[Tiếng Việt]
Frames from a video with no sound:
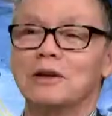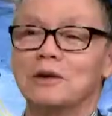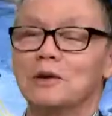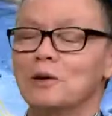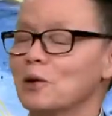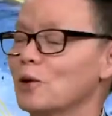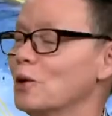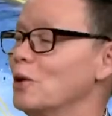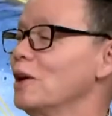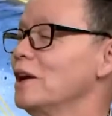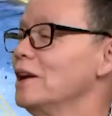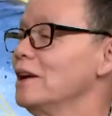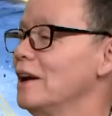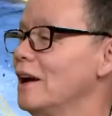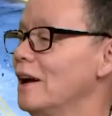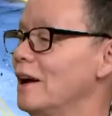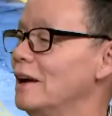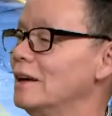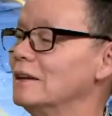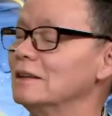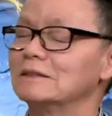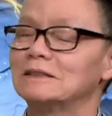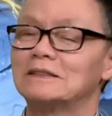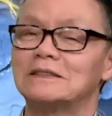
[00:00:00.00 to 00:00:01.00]
chúng tôi
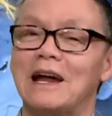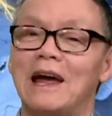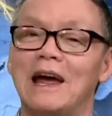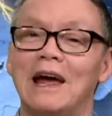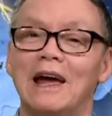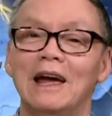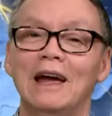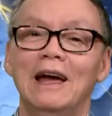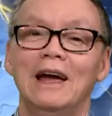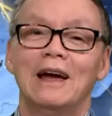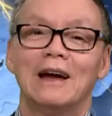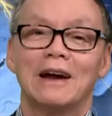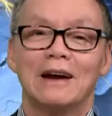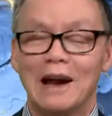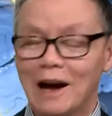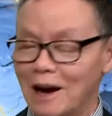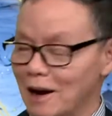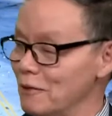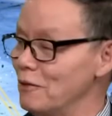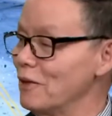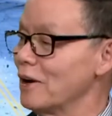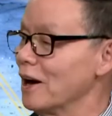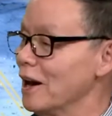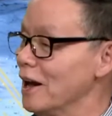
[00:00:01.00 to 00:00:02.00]
ờ, sẽ đặt
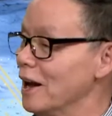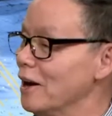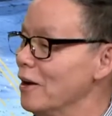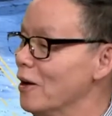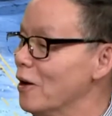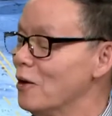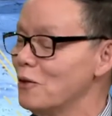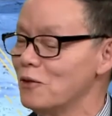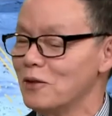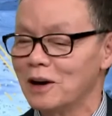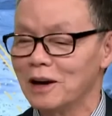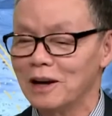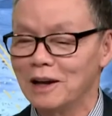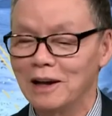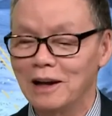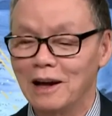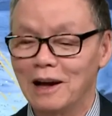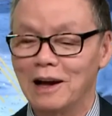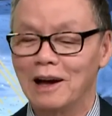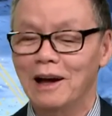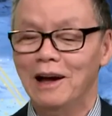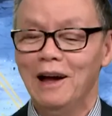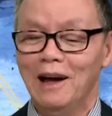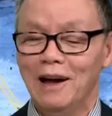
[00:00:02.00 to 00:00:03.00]
cái vấn đề đó với
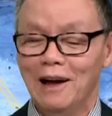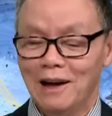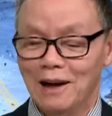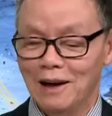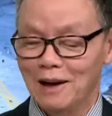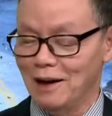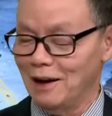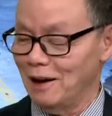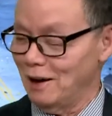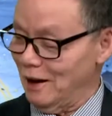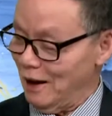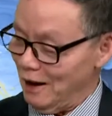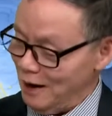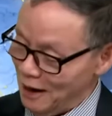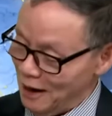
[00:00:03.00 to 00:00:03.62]
ờ, ờ, anh